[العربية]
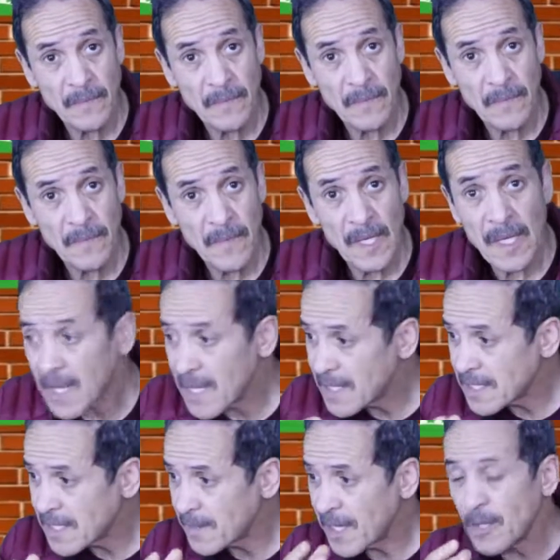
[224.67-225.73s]
لا
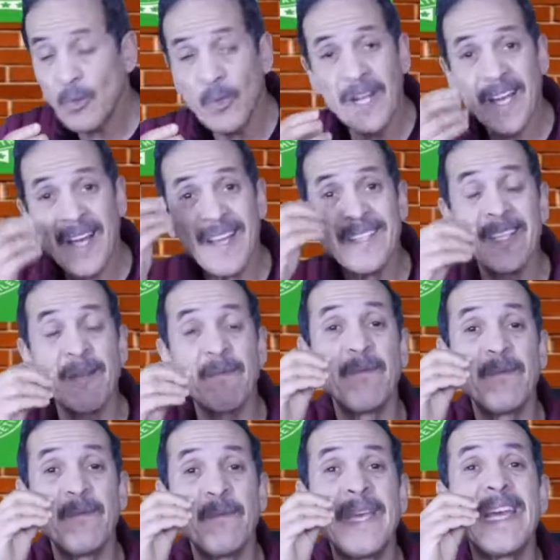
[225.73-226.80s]
قزام كتقول لي قزام
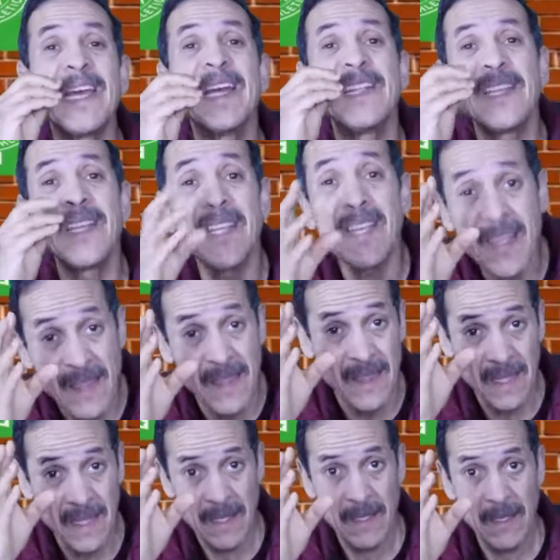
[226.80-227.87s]
مهنيا
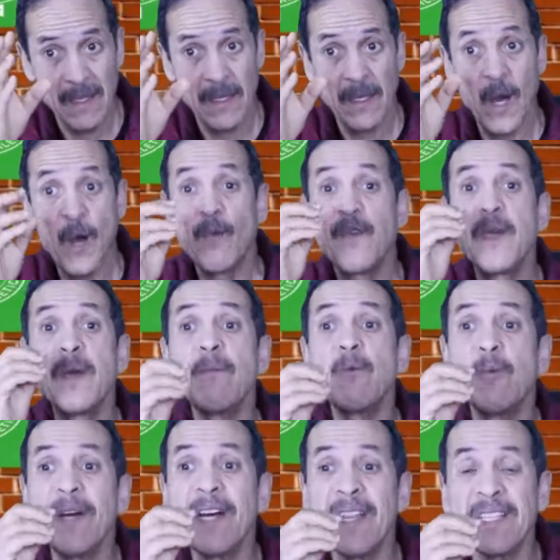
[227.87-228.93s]
او في
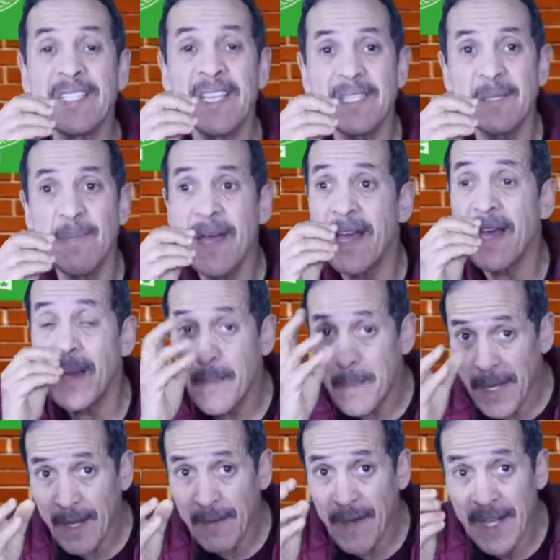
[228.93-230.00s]
ممارسه
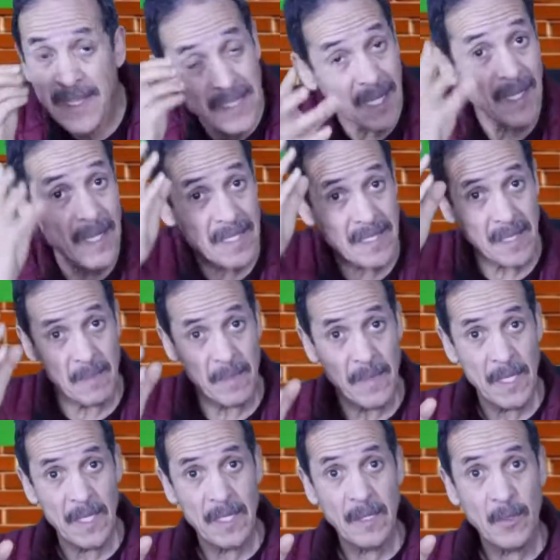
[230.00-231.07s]
مهامك فانت قزام
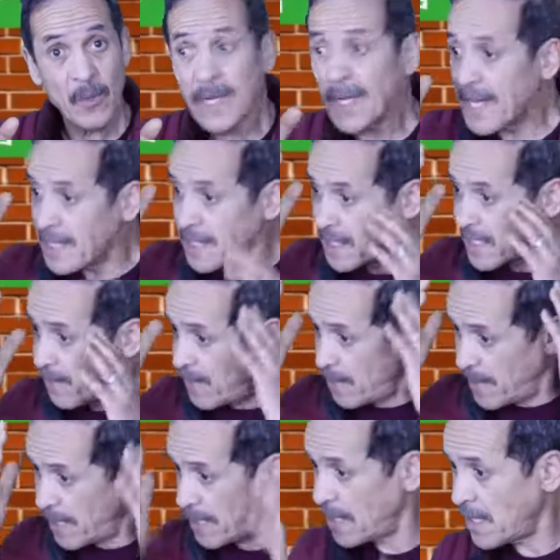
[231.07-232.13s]
ولكن انت في
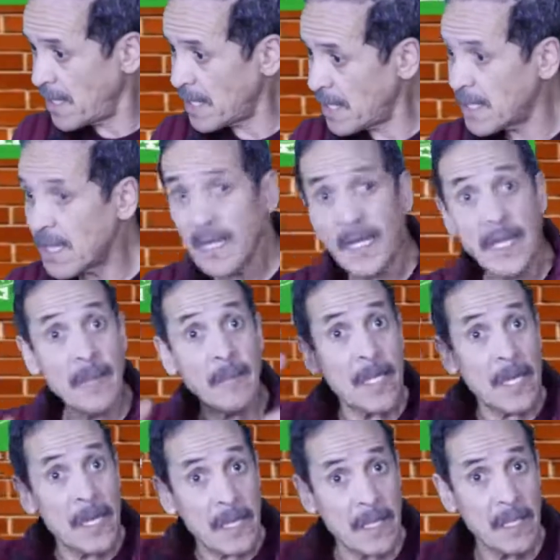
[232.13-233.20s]
المهنه ديالك راك
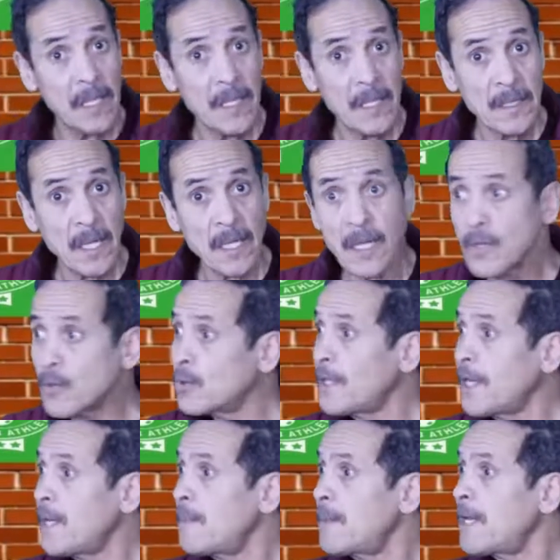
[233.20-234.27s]
عملاق تقدر تكون
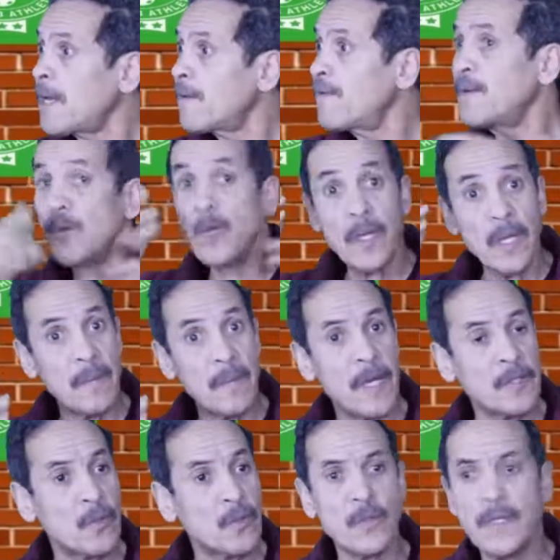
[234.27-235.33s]
عملاق في المحاماه
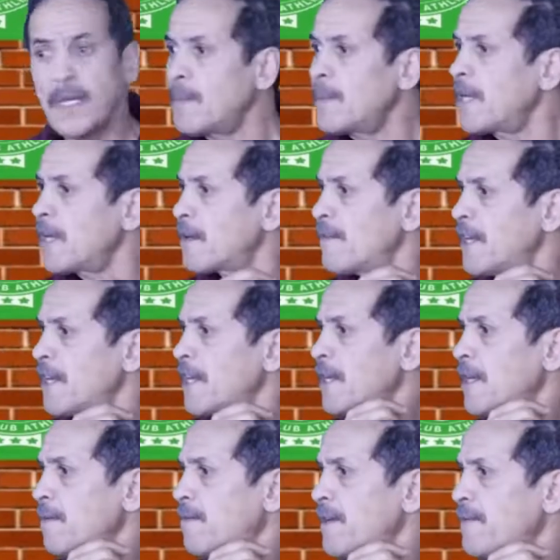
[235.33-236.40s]
وتكون عملاق
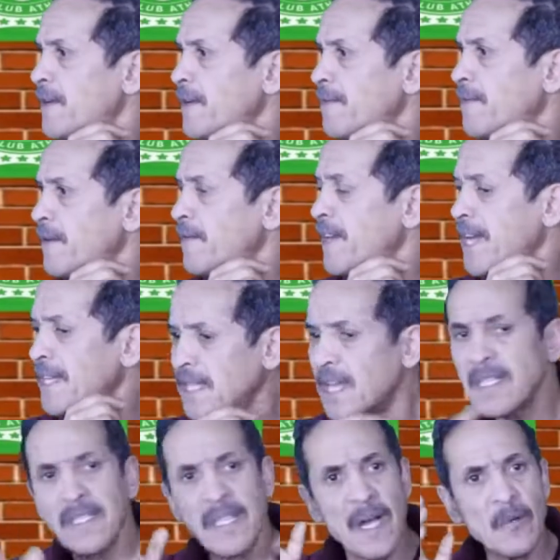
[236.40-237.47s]
في, في, في, في
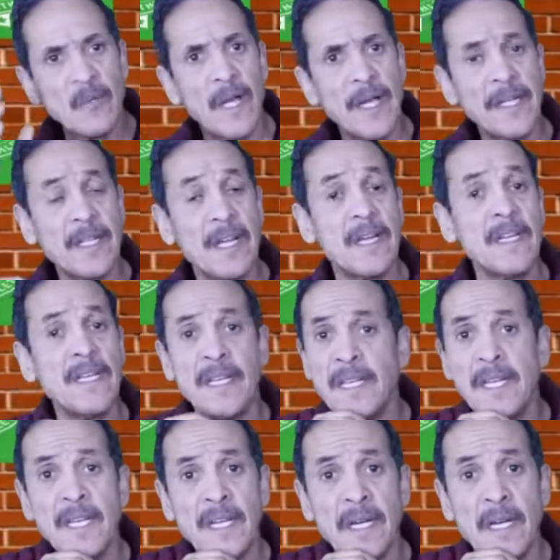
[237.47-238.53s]
الهندسه ولا
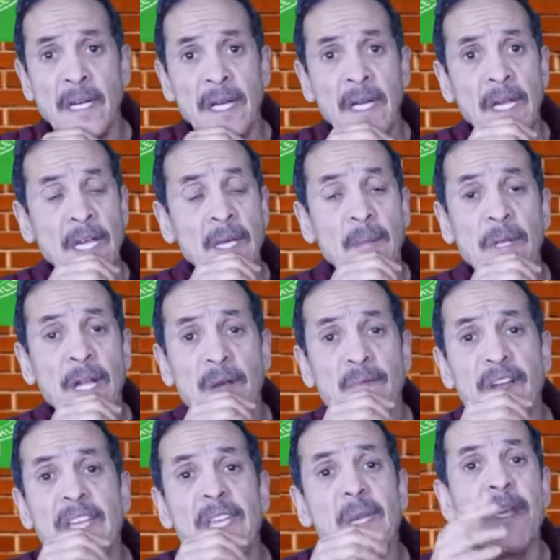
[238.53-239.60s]
عملاق في
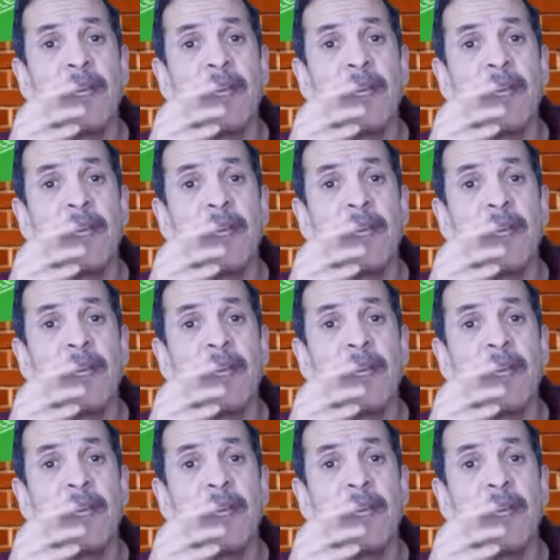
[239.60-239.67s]
اي مهنه